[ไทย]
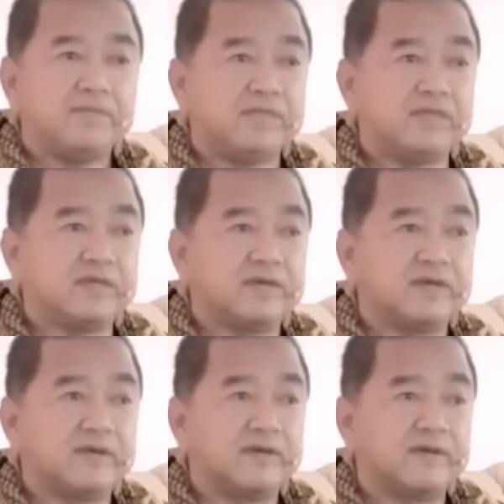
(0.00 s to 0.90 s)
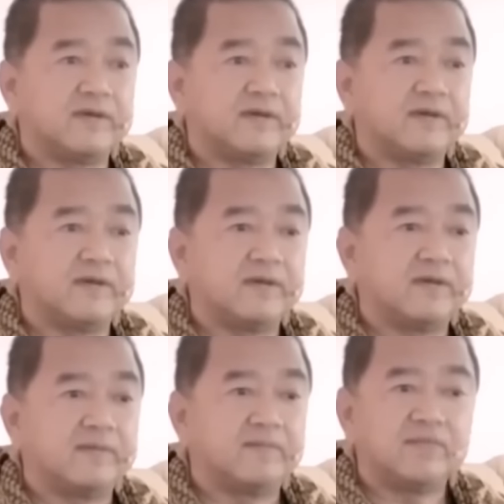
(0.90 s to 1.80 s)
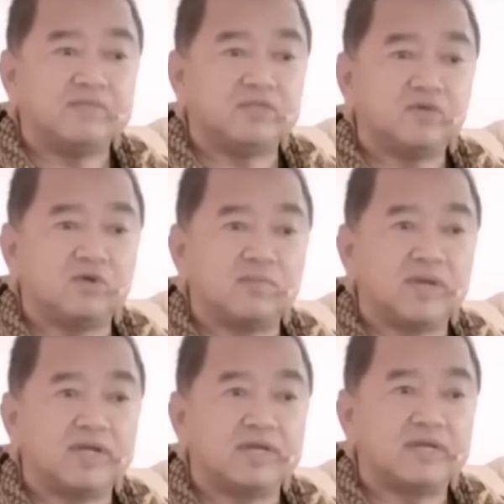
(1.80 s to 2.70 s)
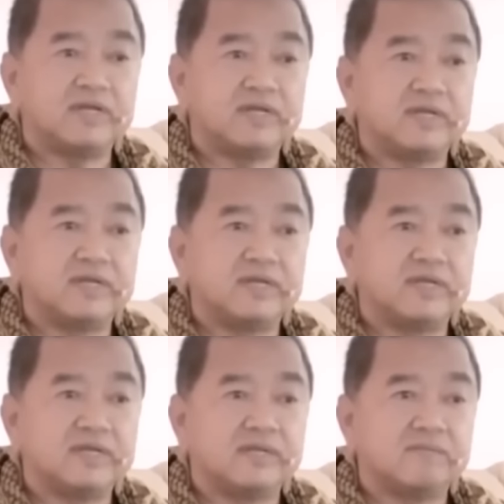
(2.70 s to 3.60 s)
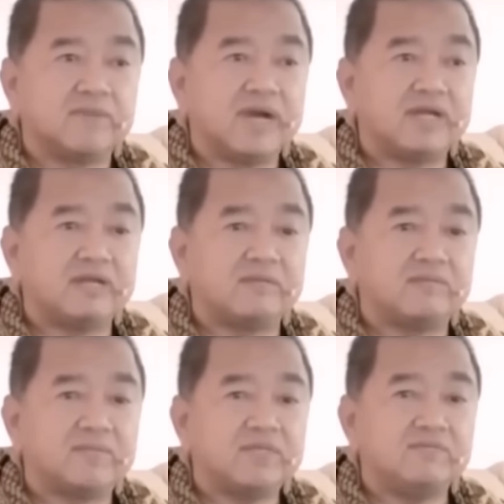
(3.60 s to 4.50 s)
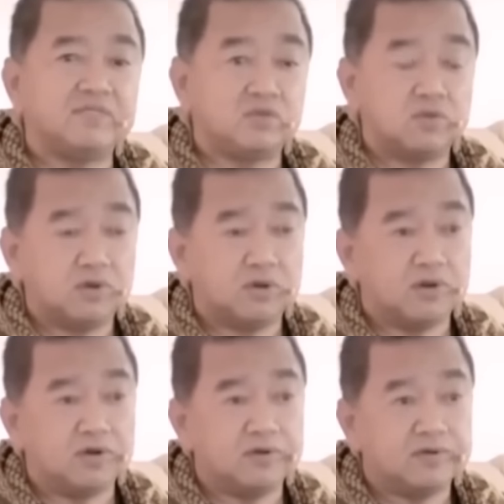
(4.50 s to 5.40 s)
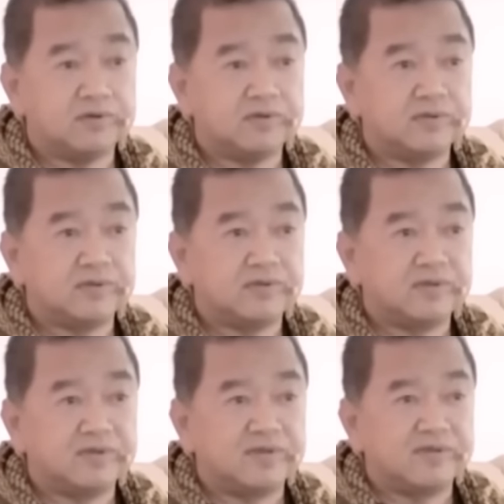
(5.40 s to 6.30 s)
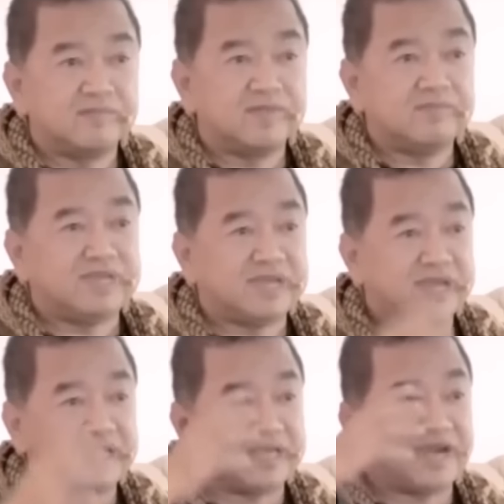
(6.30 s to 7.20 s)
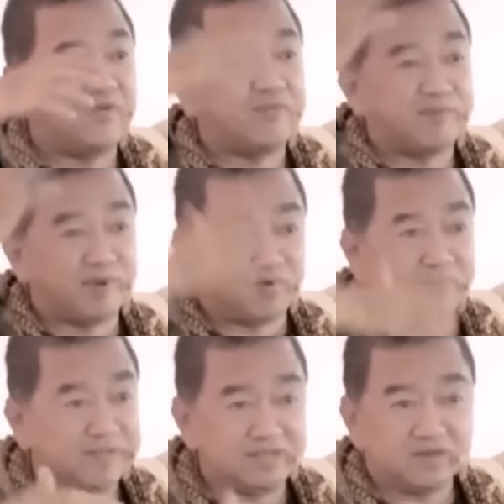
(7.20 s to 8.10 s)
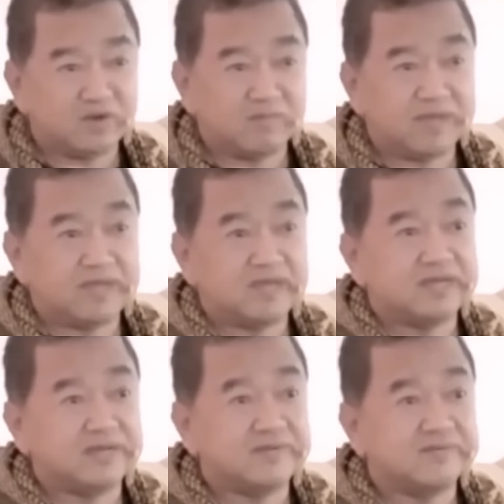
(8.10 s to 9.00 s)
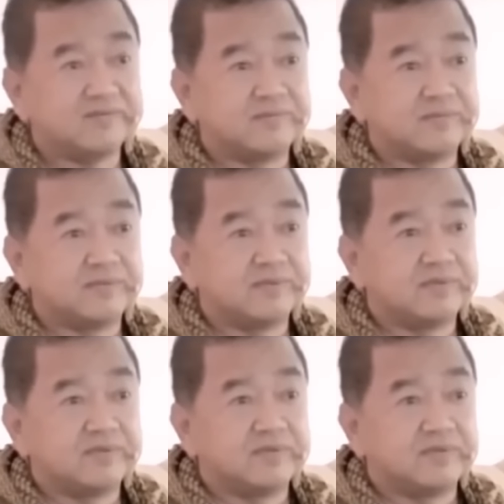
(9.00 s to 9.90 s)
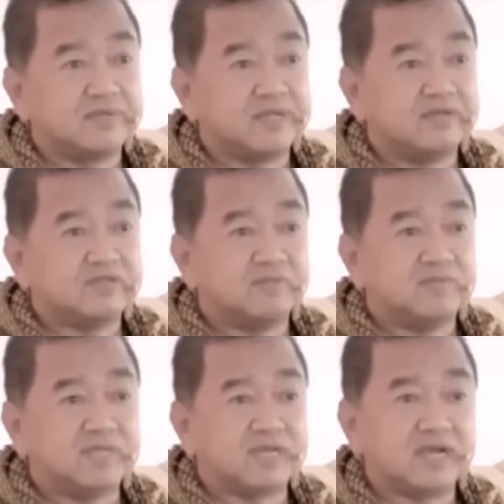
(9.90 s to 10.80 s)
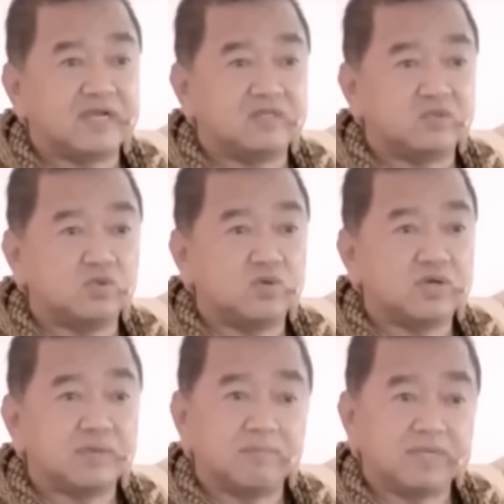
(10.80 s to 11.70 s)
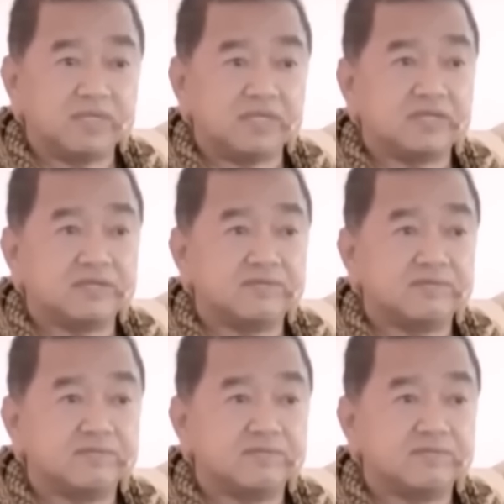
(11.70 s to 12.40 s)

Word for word: ไม่มี ไม่มีเจ้าของบ้าน บ้านไม่มีเจ้าของ ไม่มีใครเข้าไปบอกว่าเป็นเจ้าของบ้านนั้นแล้วจะมีใครทุกข์กับมันอีก